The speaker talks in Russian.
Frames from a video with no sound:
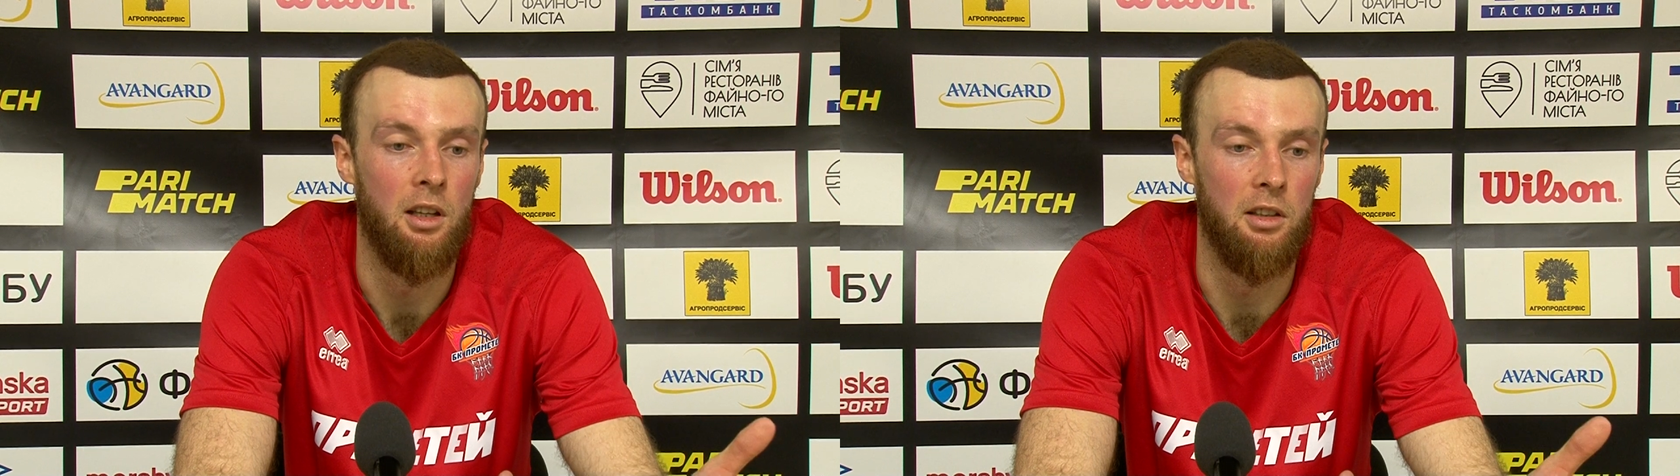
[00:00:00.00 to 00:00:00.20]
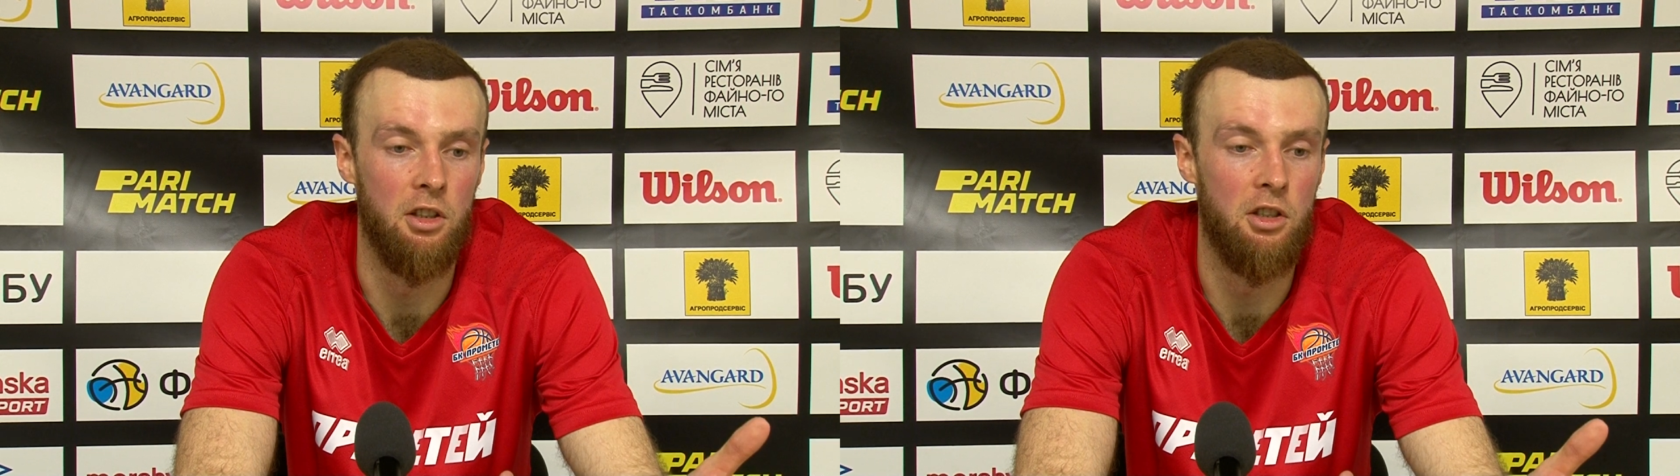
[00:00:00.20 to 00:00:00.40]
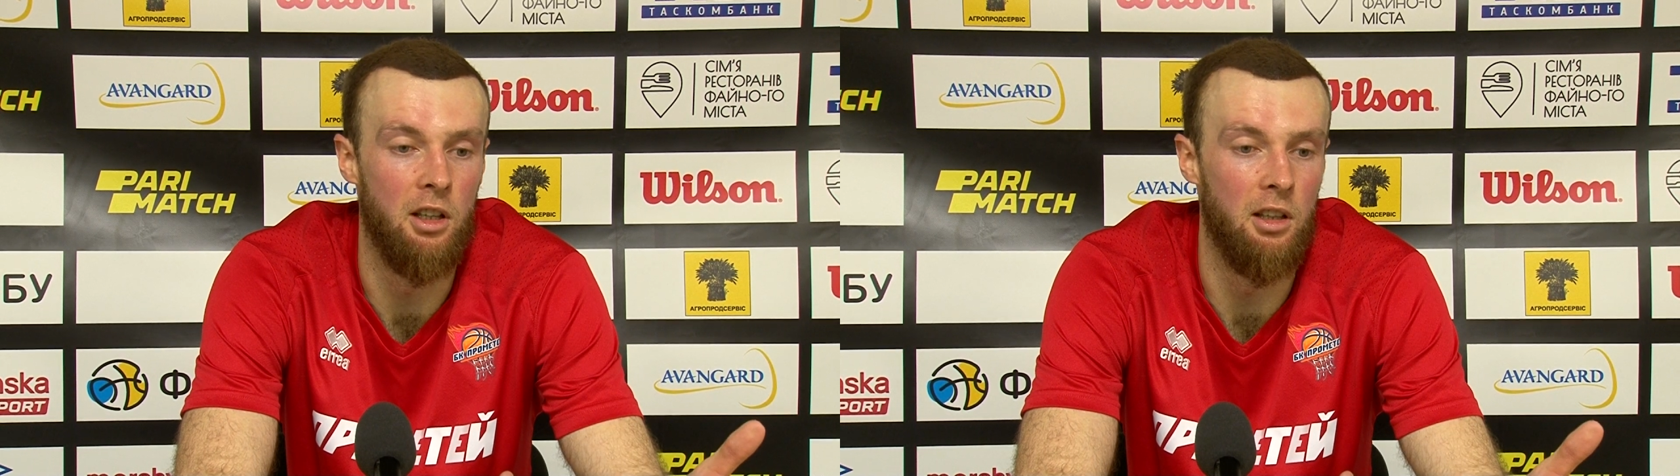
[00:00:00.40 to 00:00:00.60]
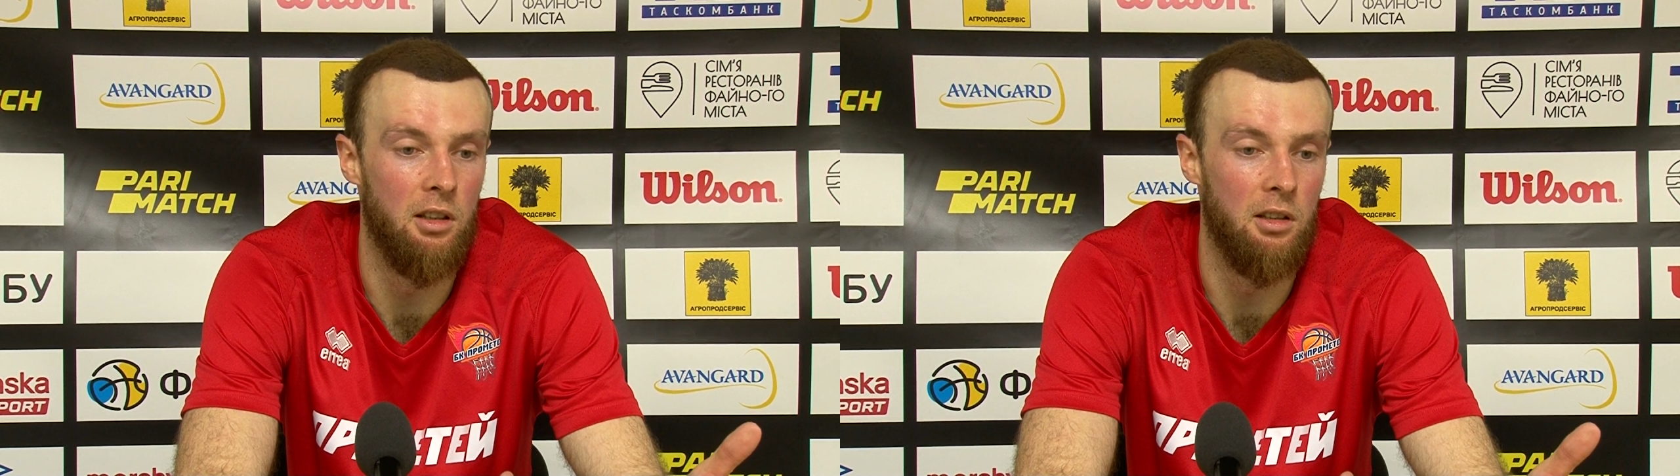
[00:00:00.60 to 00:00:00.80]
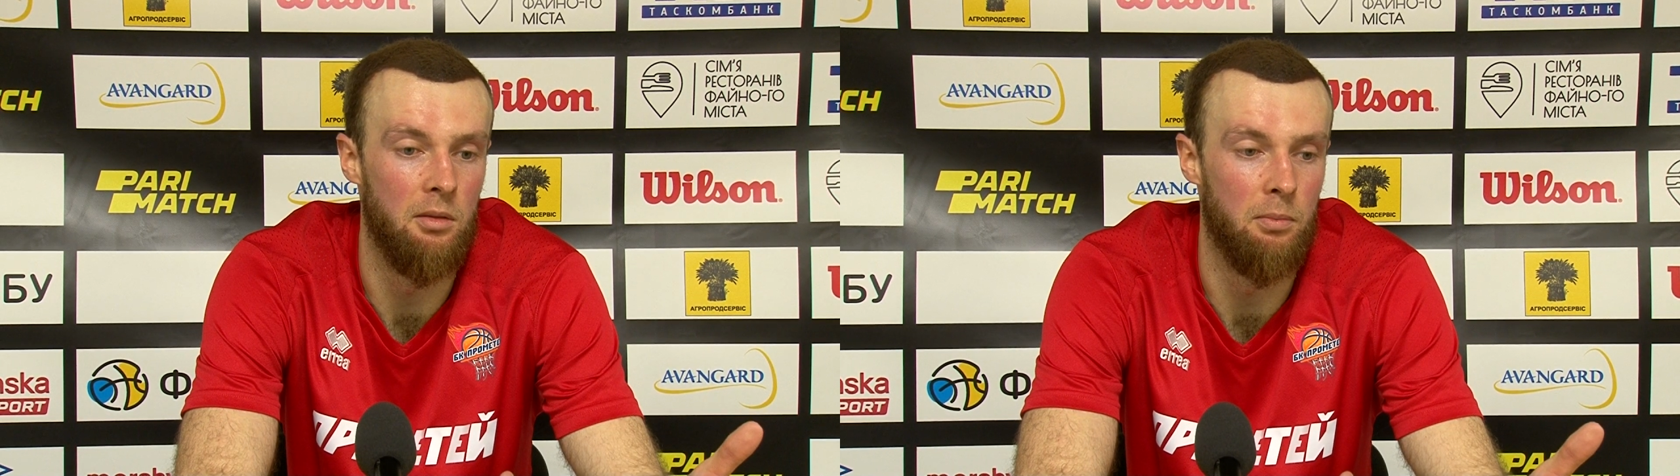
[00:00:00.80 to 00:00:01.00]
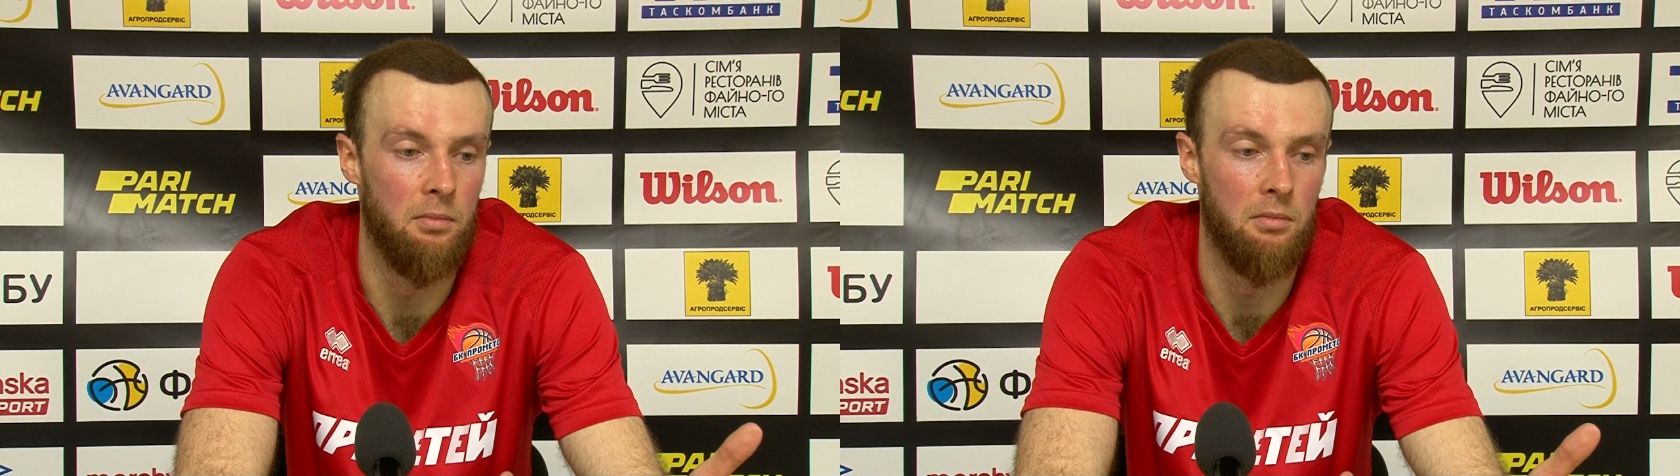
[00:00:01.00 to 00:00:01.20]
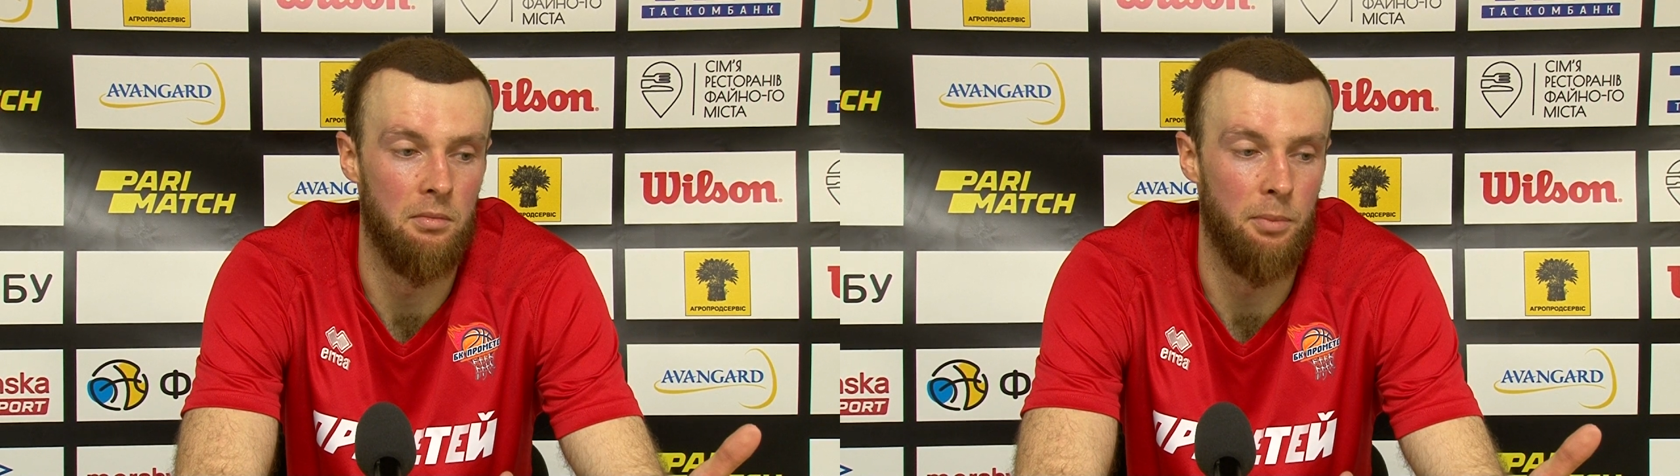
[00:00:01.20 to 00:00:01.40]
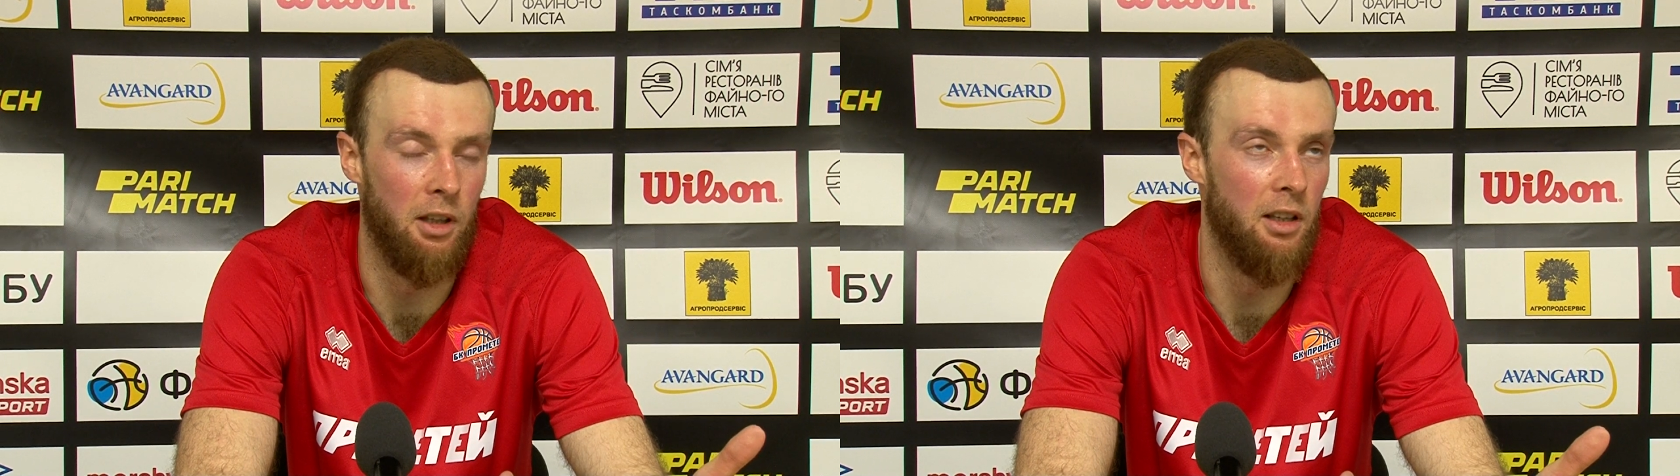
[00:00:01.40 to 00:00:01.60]
Диджей
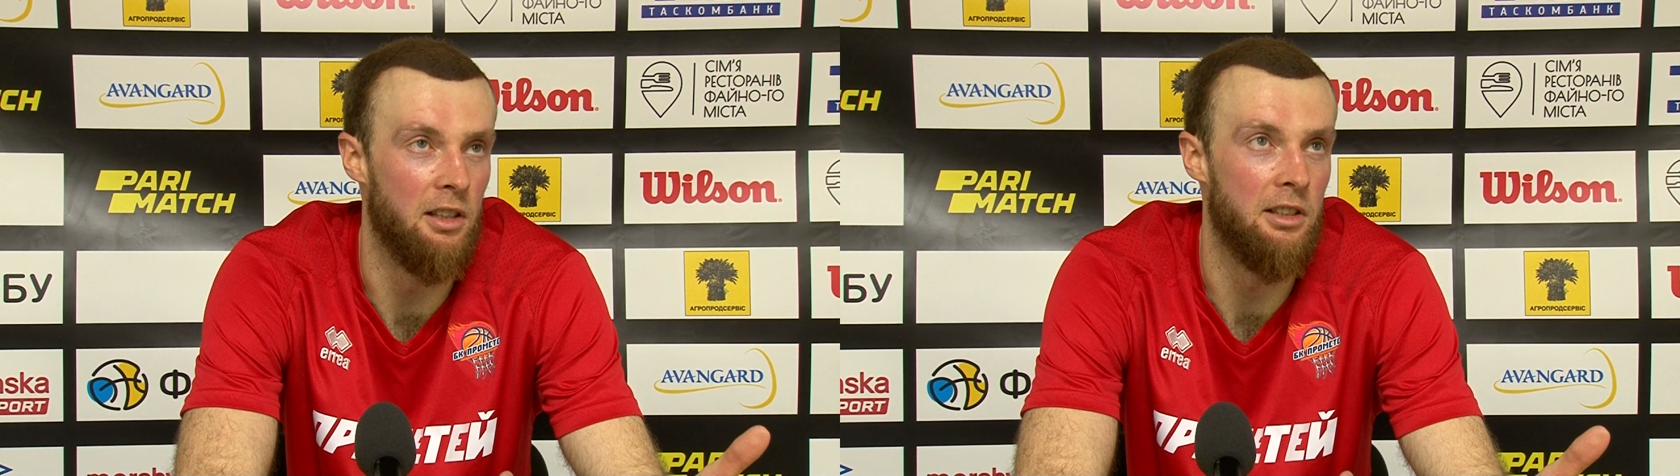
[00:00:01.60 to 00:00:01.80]
прыгает,